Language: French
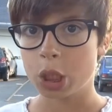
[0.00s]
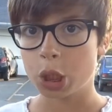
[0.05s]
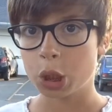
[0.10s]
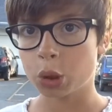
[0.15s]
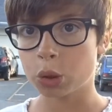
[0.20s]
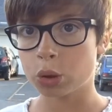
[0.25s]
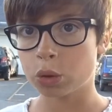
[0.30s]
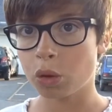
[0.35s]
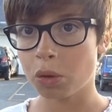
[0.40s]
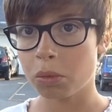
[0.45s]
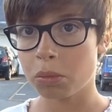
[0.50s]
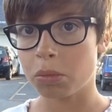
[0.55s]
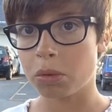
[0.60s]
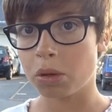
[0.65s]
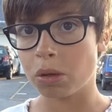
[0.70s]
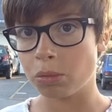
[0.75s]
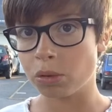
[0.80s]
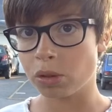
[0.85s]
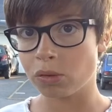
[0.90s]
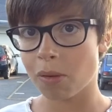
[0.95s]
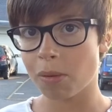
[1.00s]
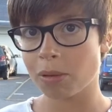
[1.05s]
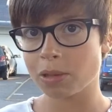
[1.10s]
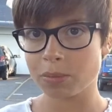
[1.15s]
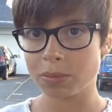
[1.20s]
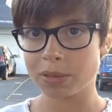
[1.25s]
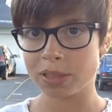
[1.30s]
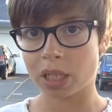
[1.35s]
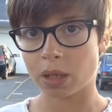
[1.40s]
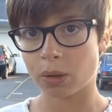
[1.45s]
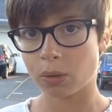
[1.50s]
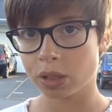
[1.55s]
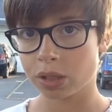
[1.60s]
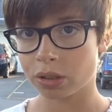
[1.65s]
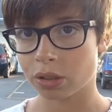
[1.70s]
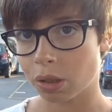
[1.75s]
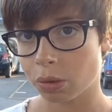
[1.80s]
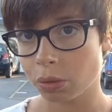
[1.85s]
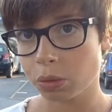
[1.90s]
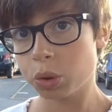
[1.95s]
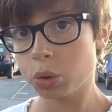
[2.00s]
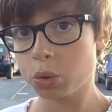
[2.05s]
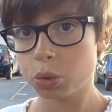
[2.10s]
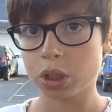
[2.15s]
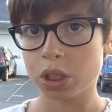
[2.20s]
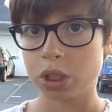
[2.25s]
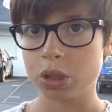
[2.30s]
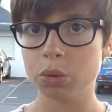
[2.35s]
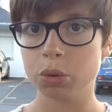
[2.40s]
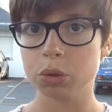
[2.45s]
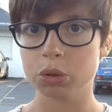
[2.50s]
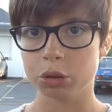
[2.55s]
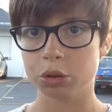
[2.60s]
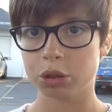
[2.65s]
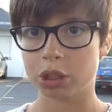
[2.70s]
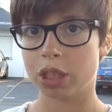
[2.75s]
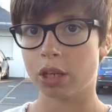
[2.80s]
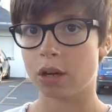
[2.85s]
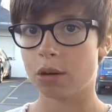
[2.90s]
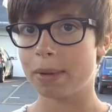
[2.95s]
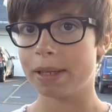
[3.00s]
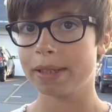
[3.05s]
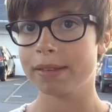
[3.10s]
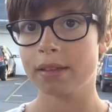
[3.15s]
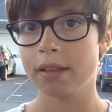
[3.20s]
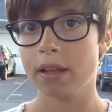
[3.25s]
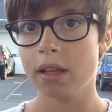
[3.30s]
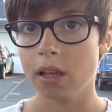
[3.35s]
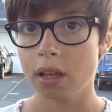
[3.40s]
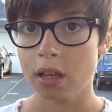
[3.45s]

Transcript: Je tombe. Mon overboard, en plus, il a roulé sur la route. Du coup, j'ai couru, je suis remettre.